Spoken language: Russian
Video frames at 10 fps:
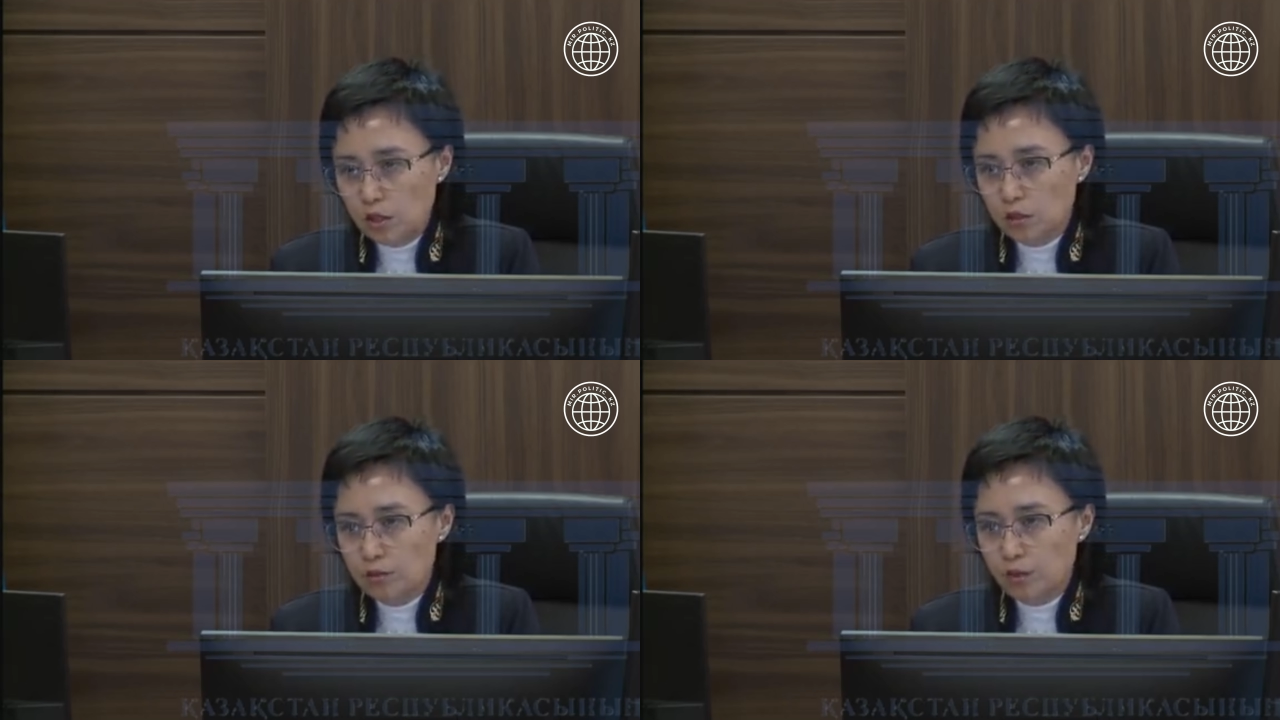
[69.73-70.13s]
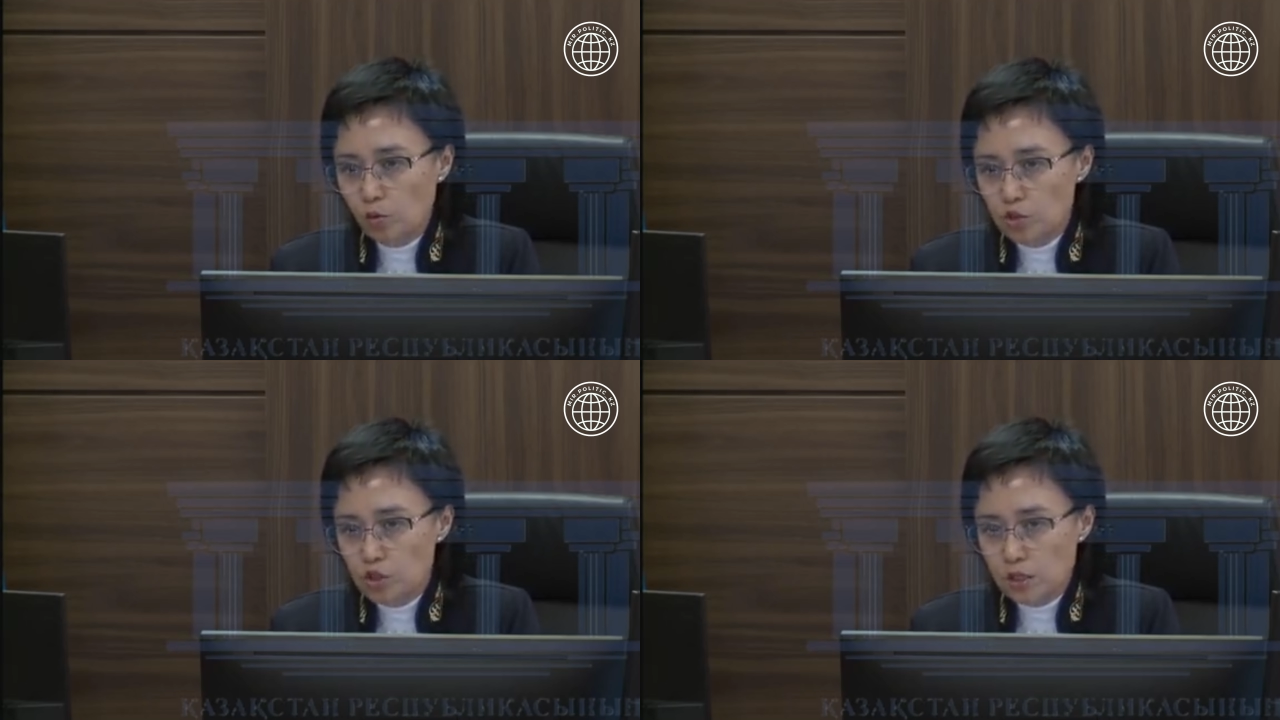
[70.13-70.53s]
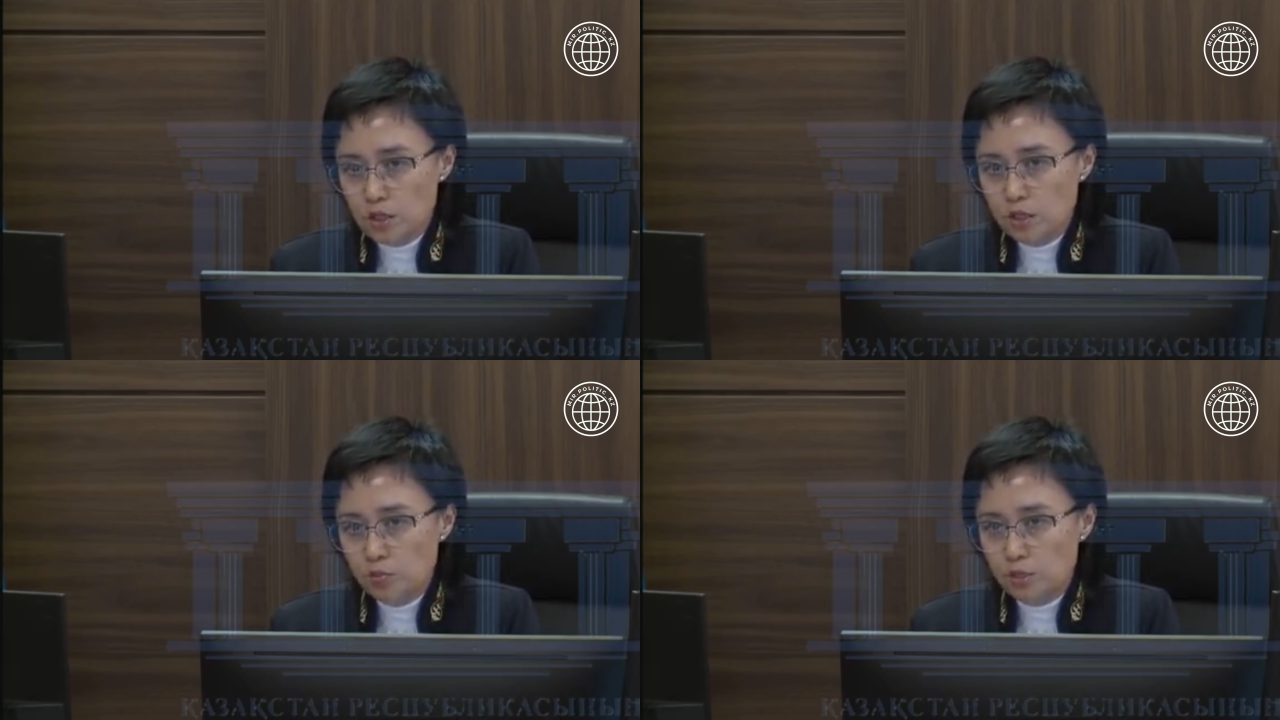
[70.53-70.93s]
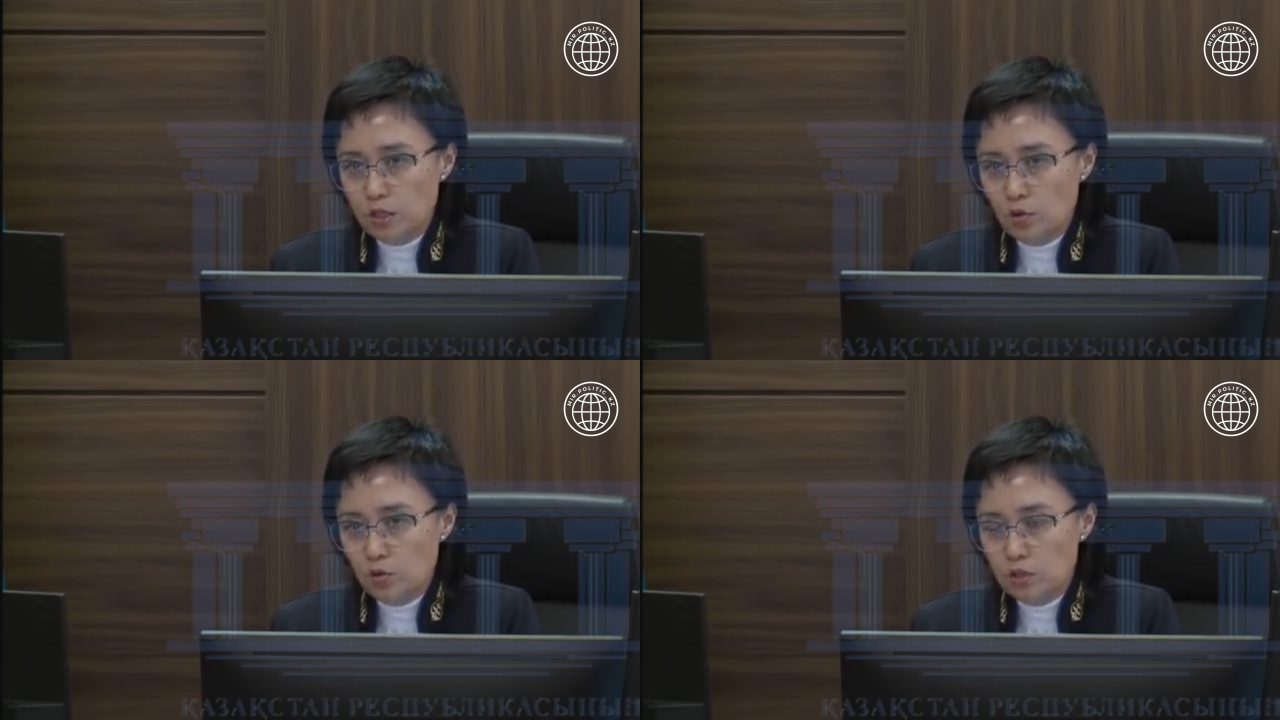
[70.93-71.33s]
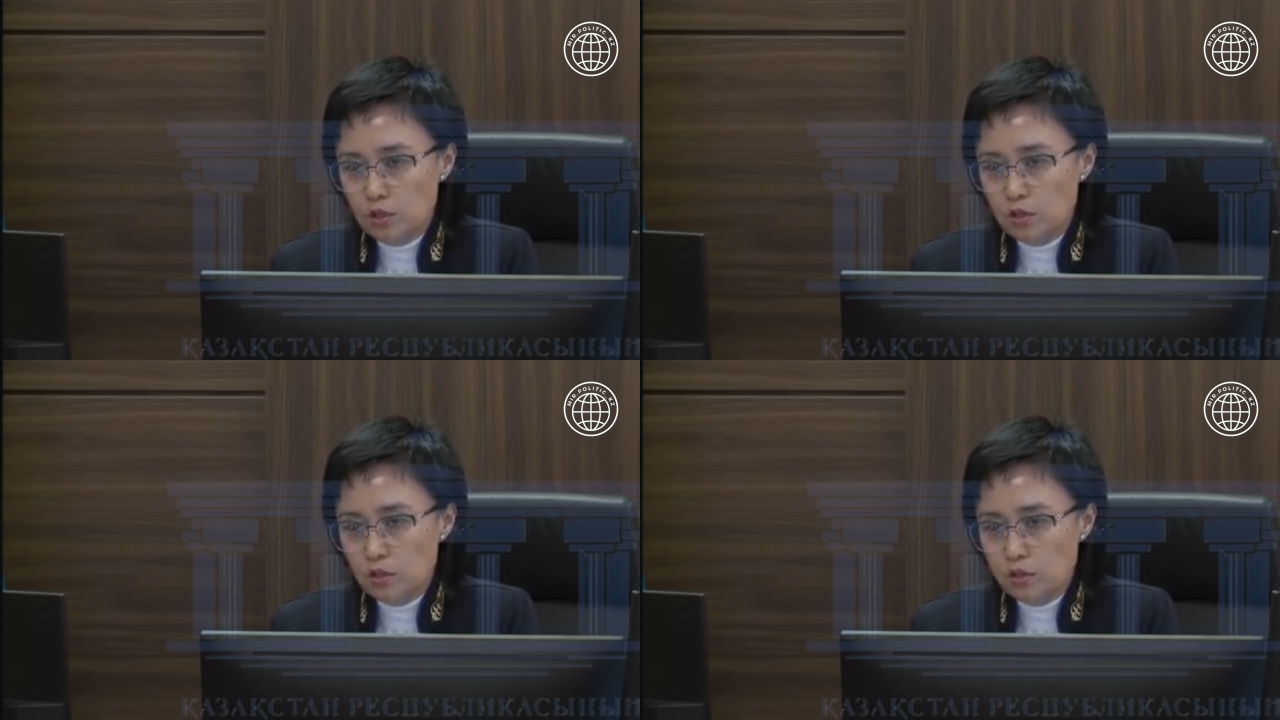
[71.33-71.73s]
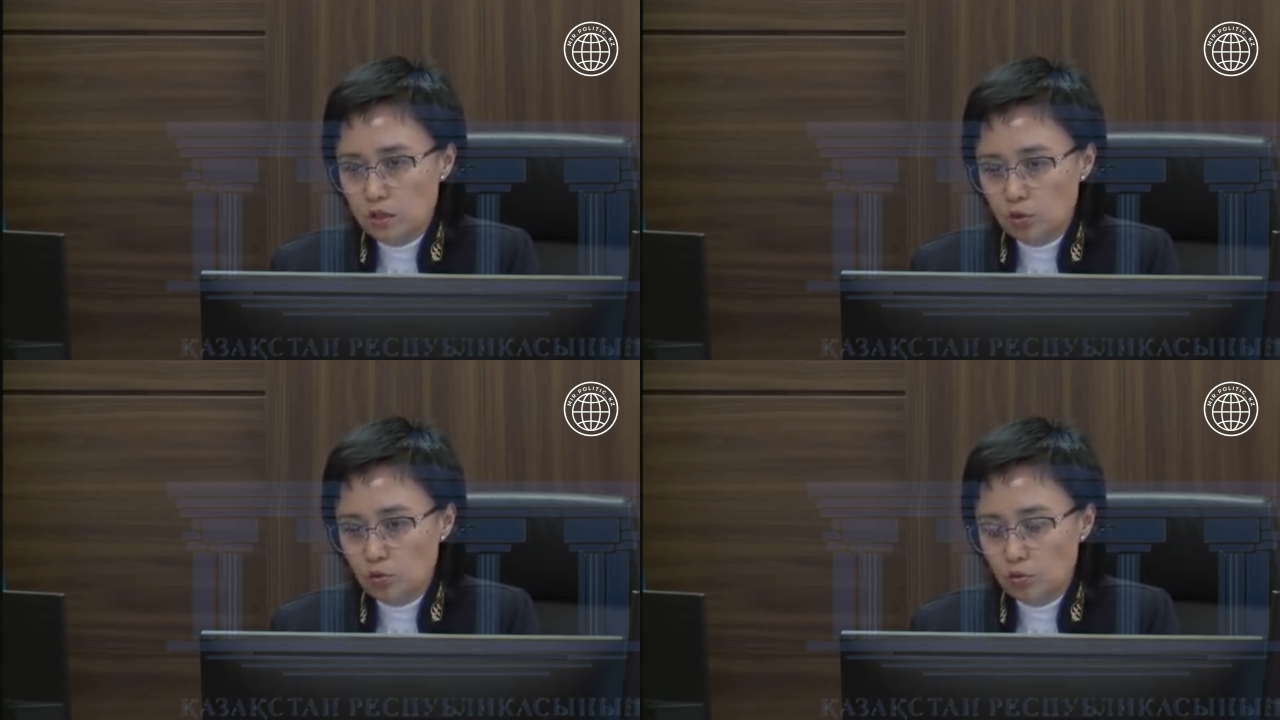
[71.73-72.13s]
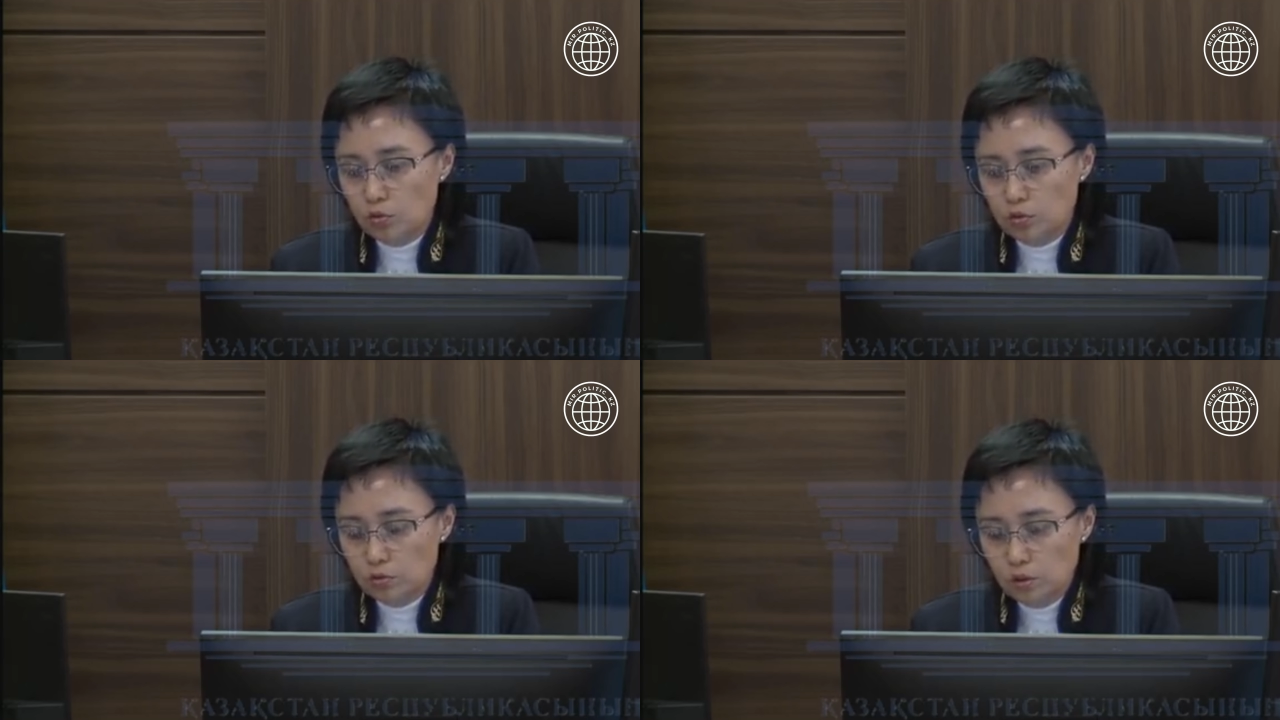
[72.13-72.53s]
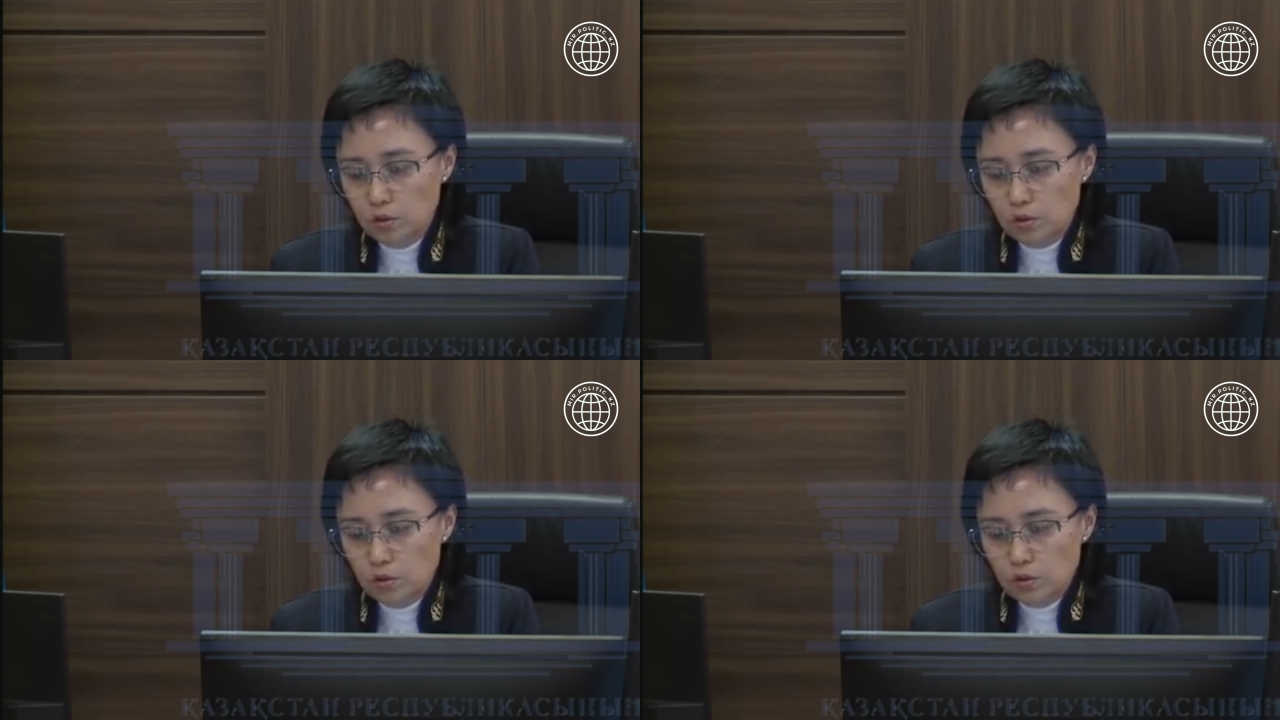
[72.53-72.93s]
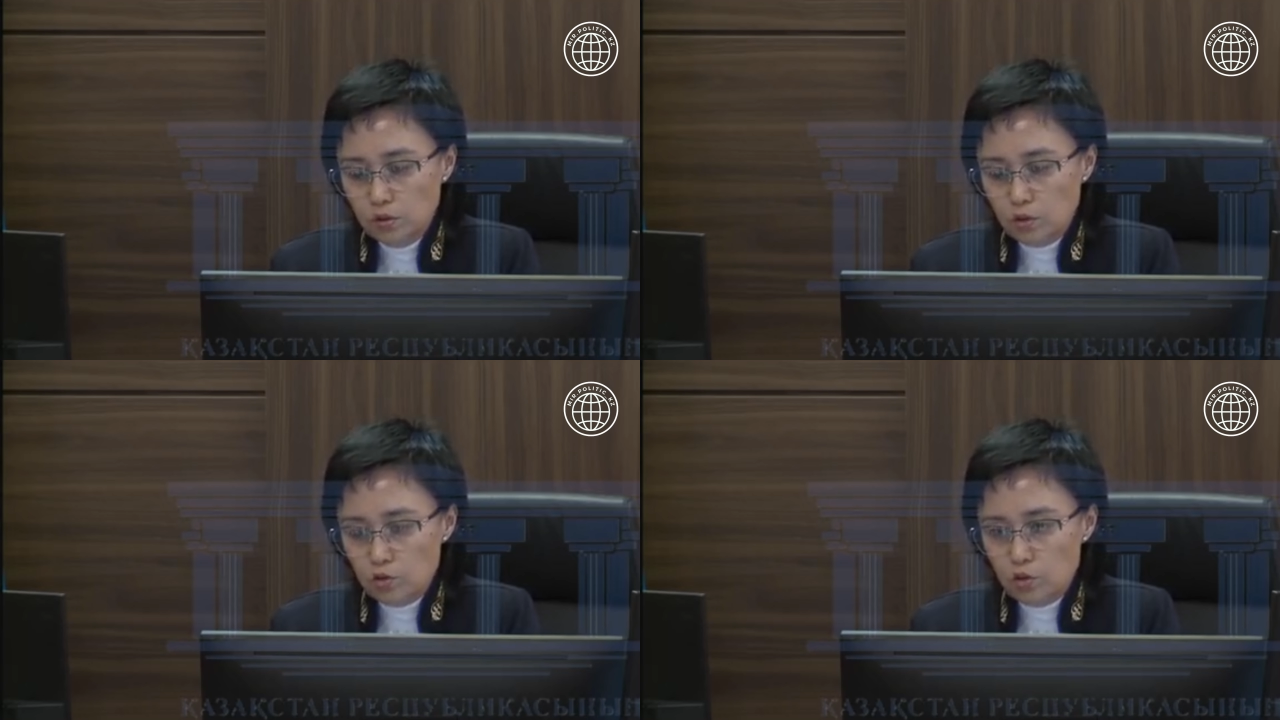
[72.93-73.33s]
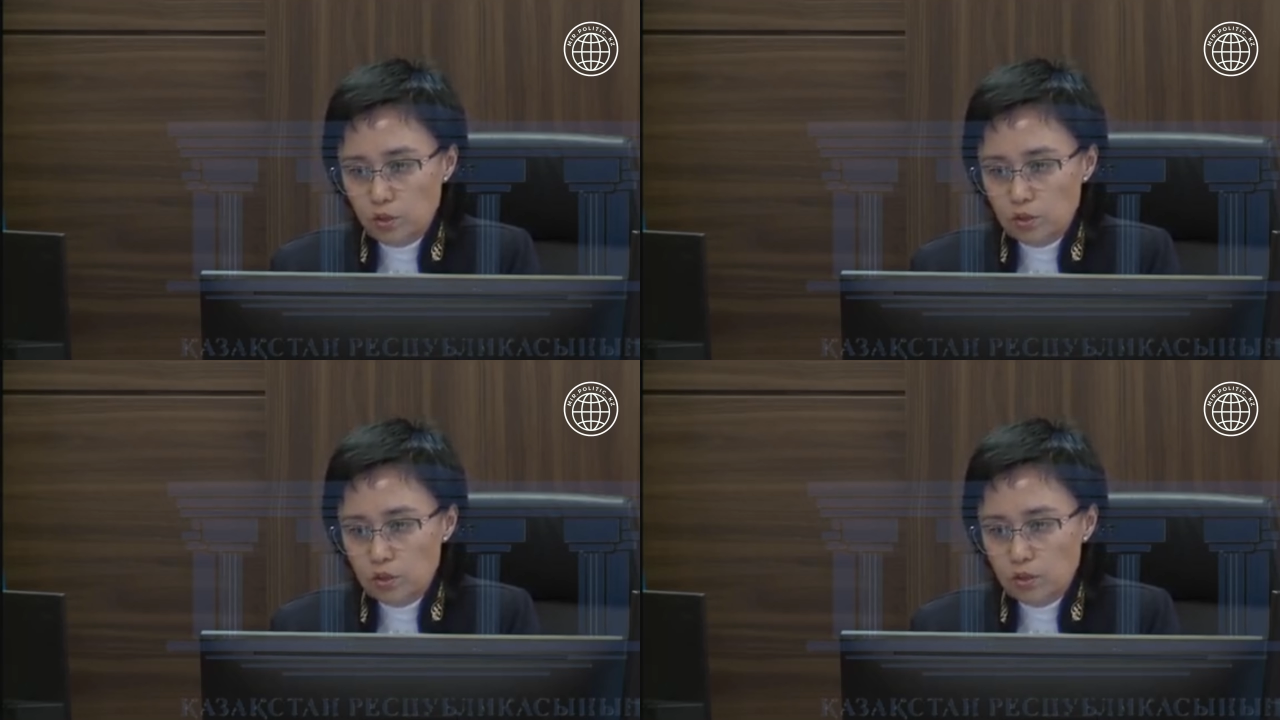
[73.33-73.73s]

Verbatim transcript: И в какой части, если признаете, и если нет, то дальше уже позиция. Я